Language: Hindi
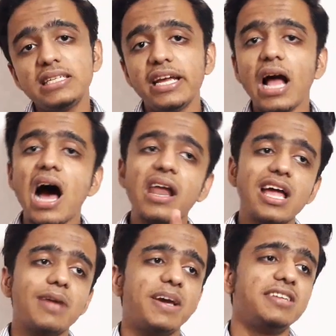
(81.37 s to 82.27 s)
ये आ रहा है
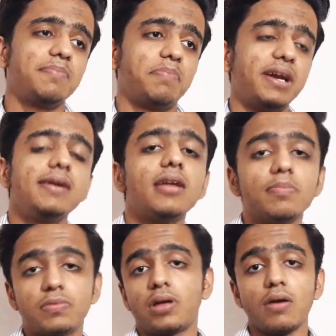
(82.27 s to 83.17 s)
कि भाई ये प्रिंट
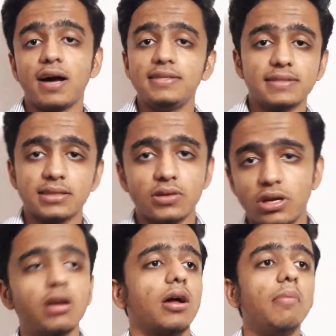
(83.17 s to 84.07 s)
अब करवा नहीं
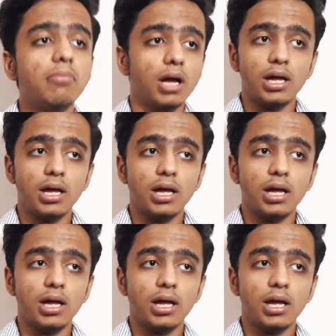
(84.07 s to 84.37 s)
सकते हम